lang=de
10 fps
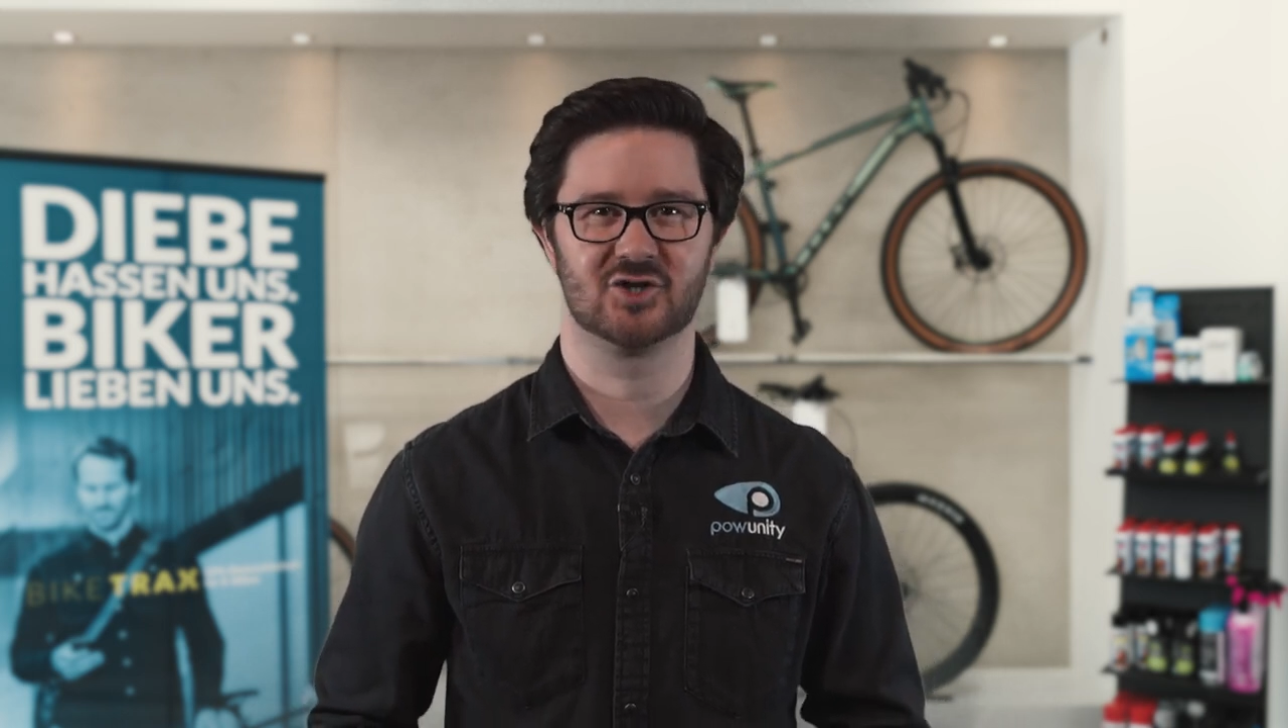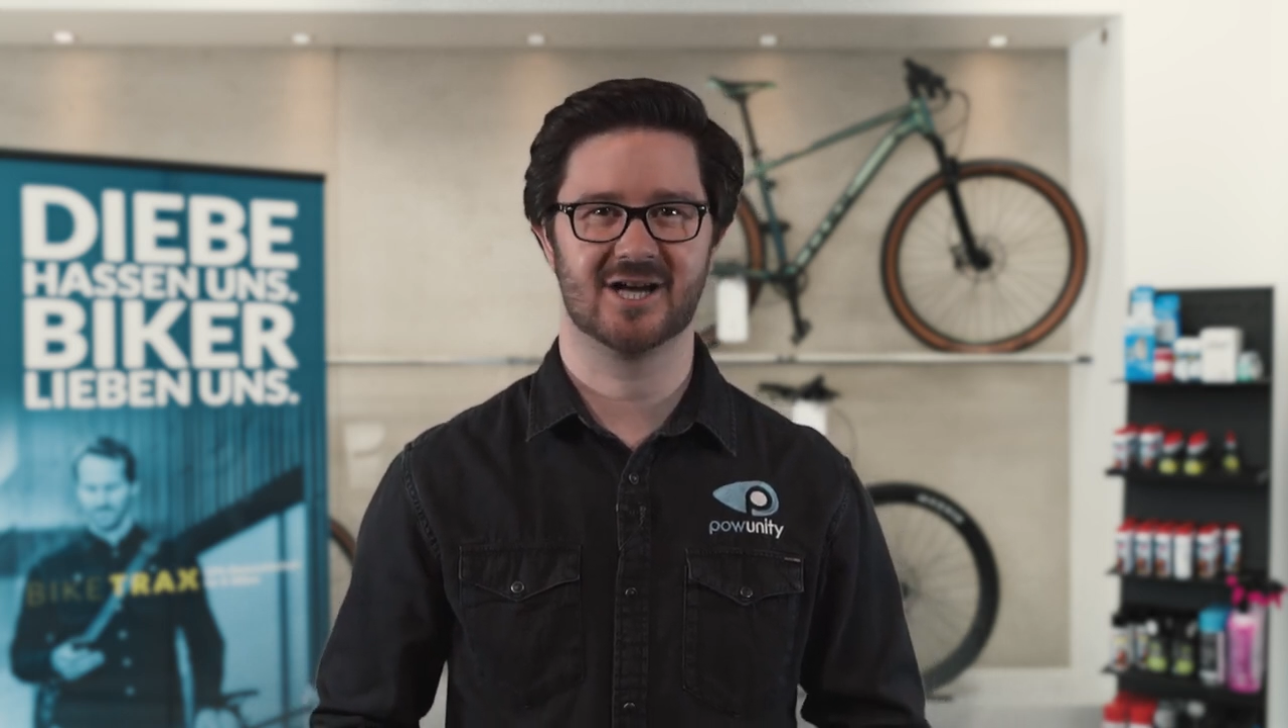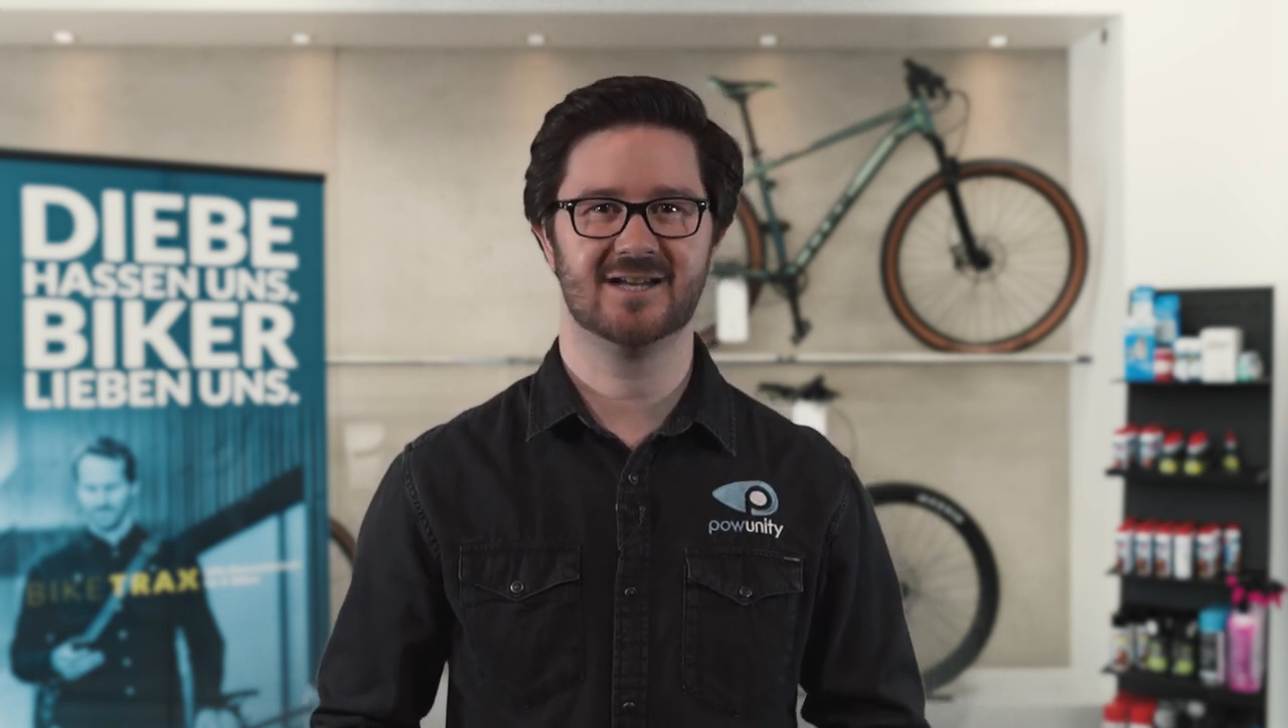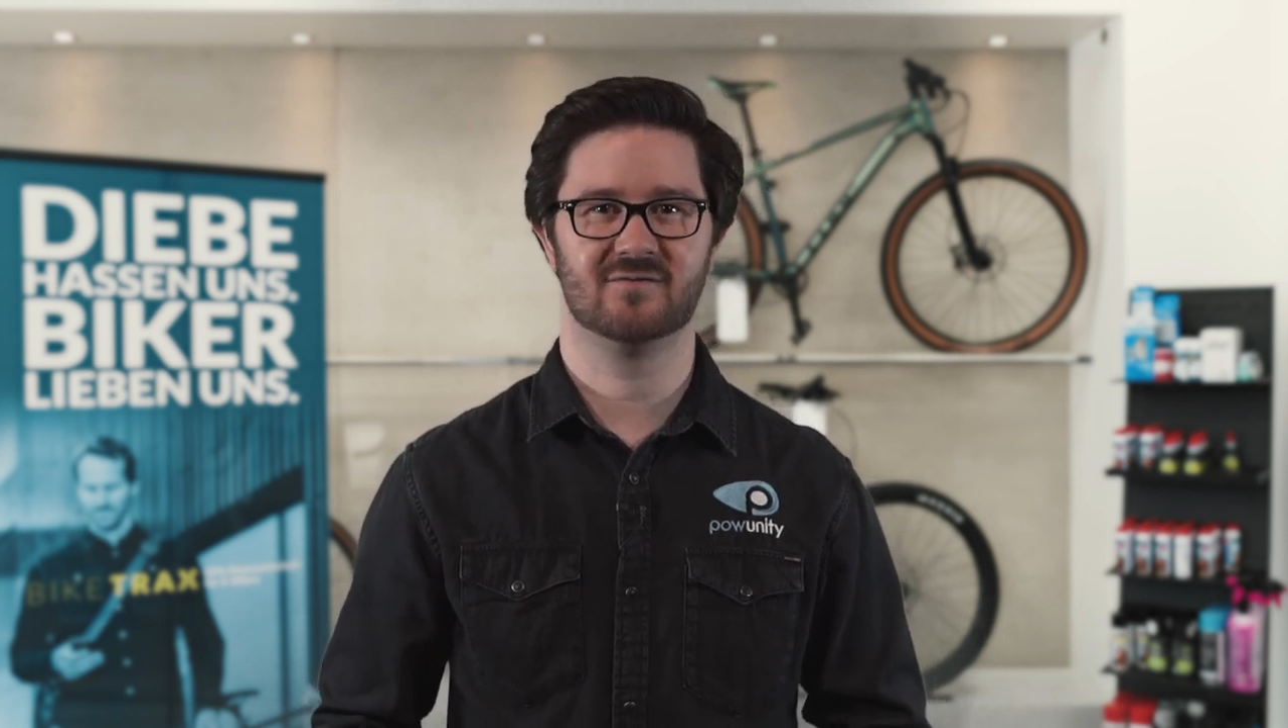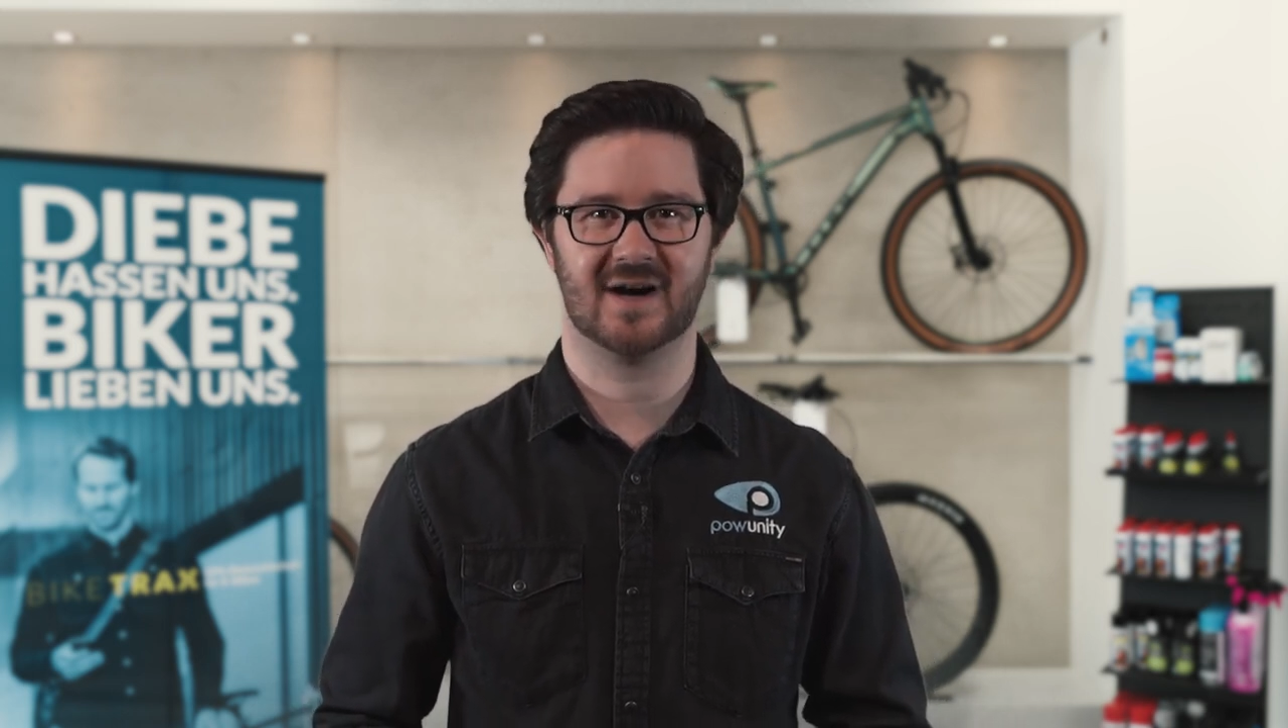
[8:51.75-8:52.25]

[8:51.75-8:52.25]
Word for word: Schritt